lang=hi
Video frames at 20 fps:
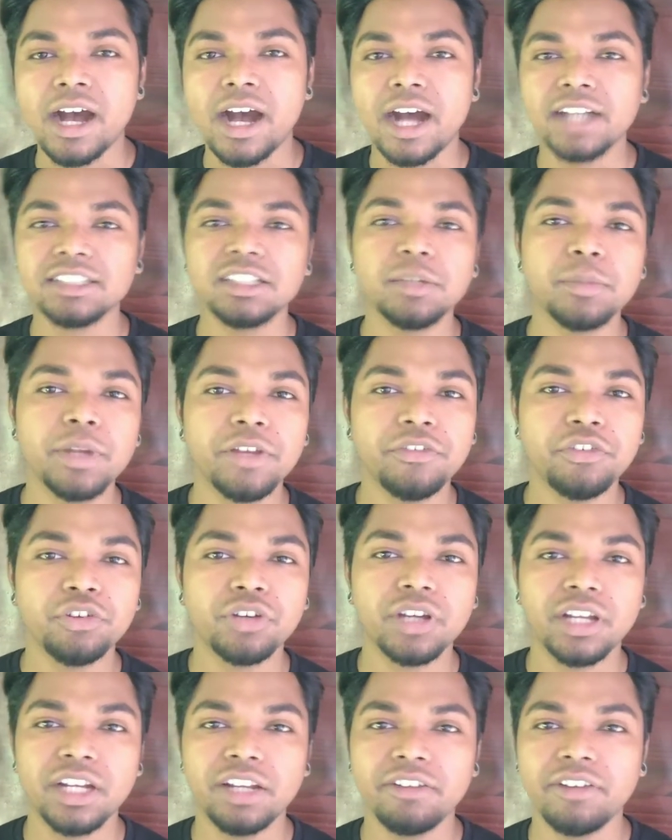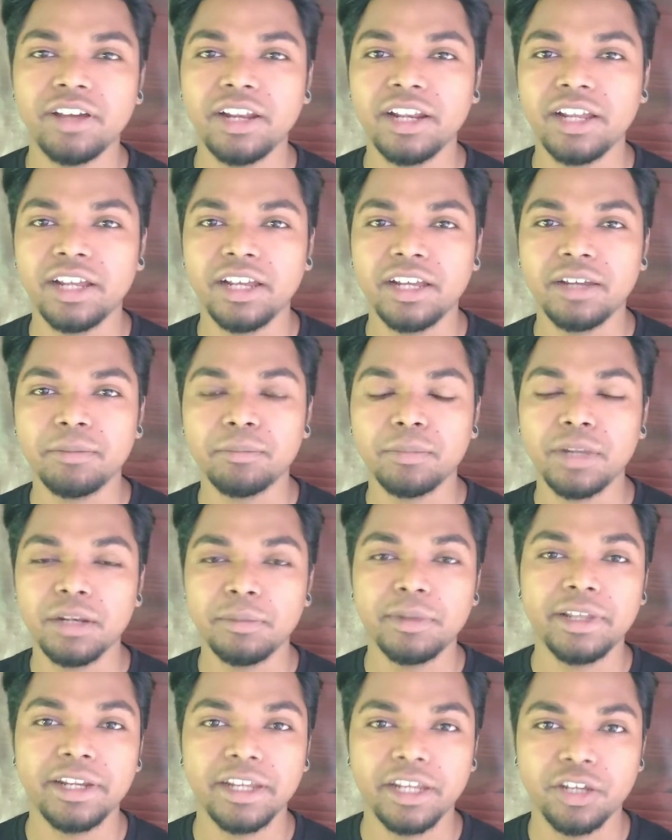आज हम रिव्यू करने वाले हैं
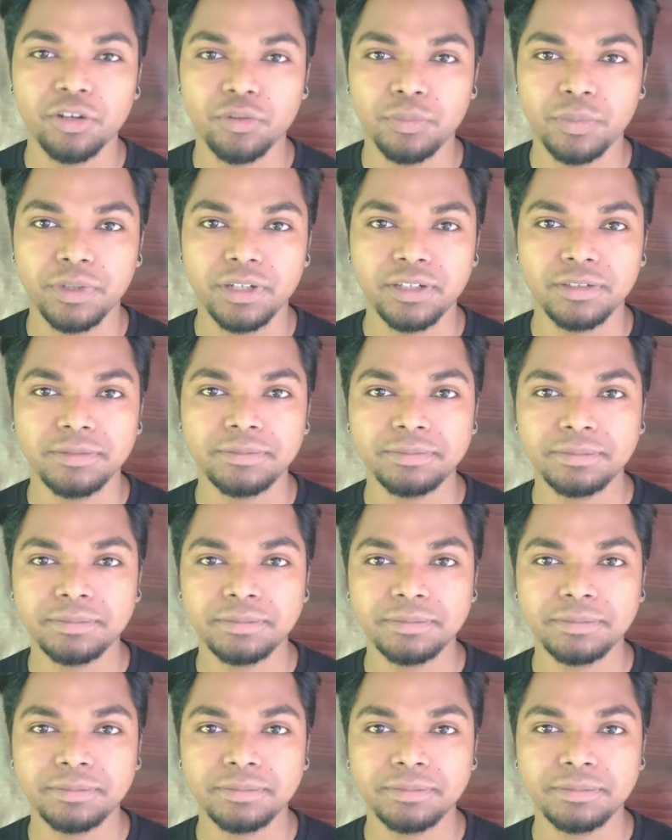मलबेरी के ऊपर